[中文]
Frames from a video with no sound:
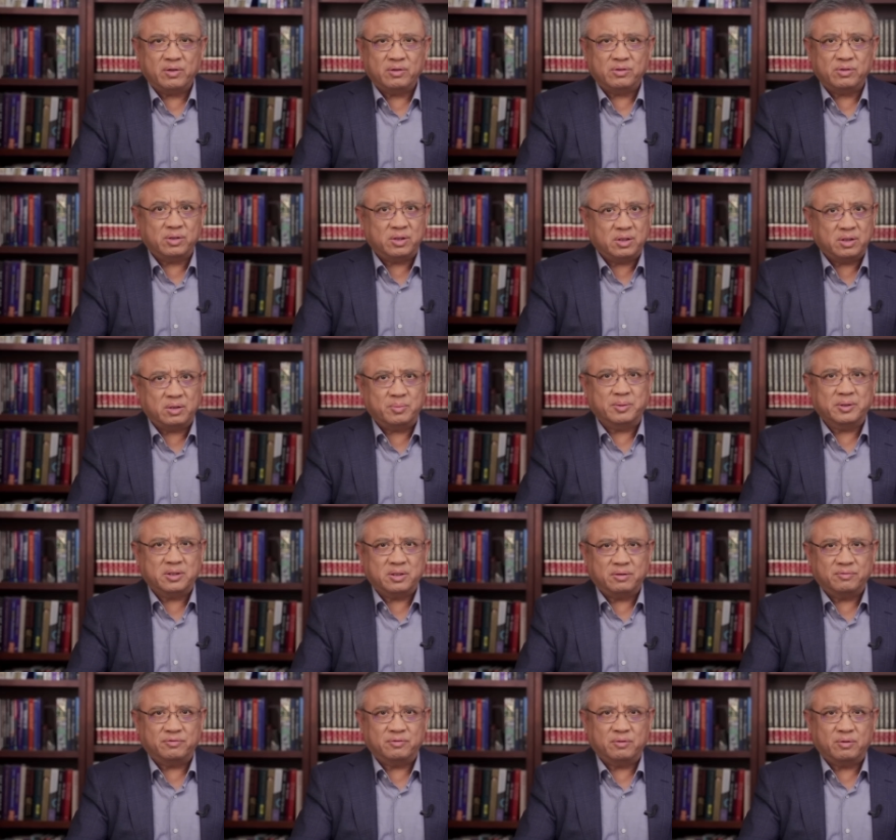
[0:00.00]
就是日本
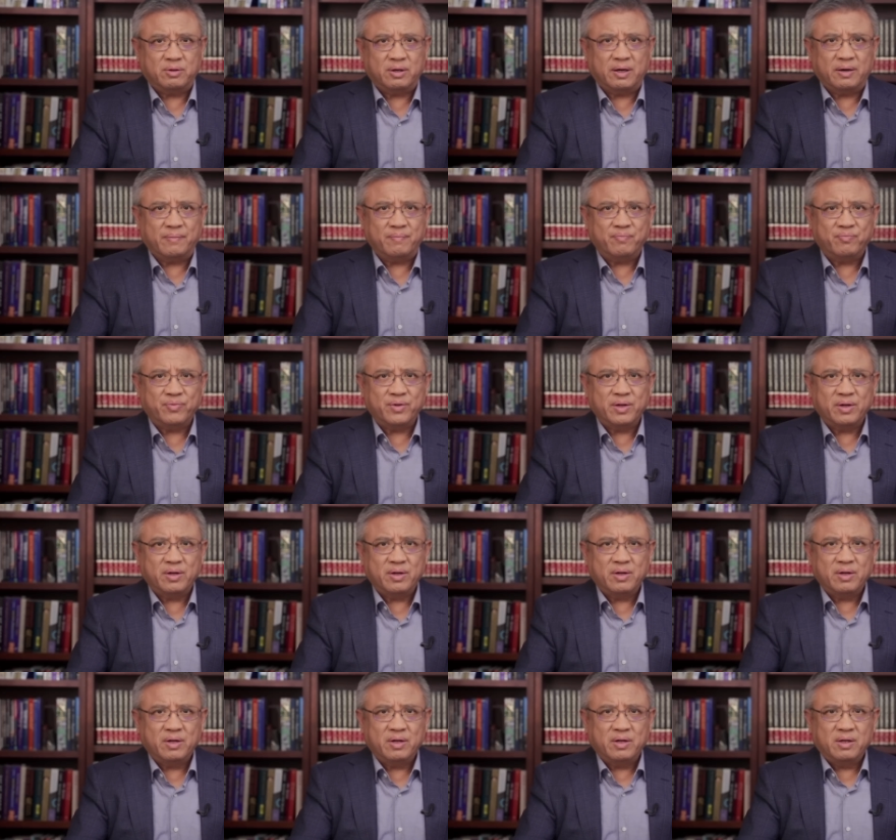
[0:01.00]
政府的话。
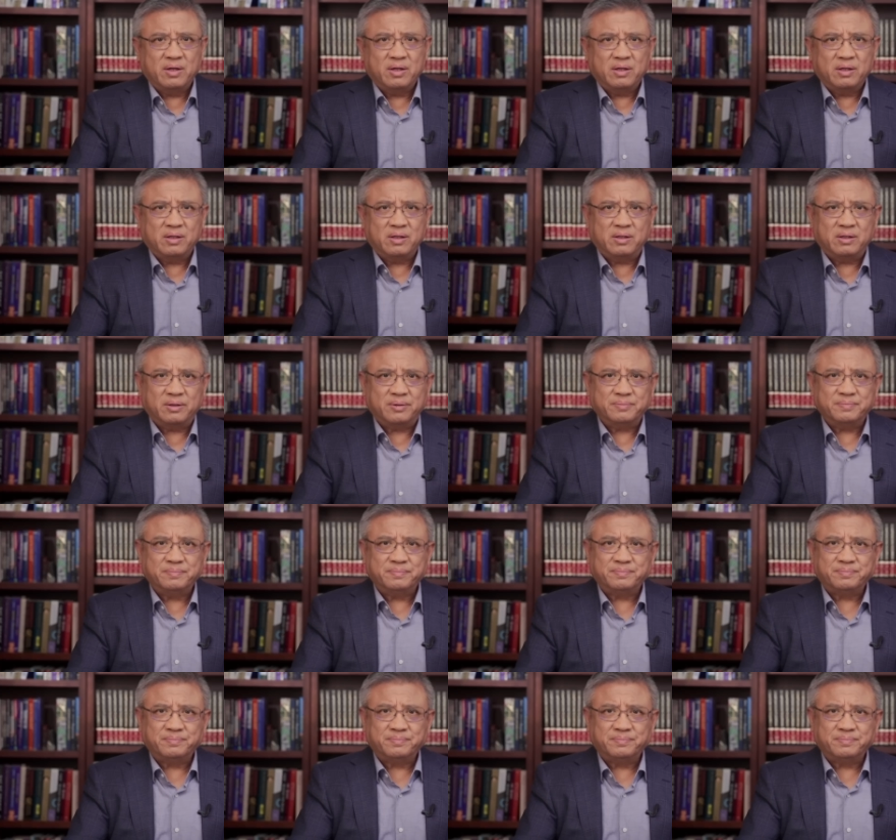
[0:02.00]
嗯，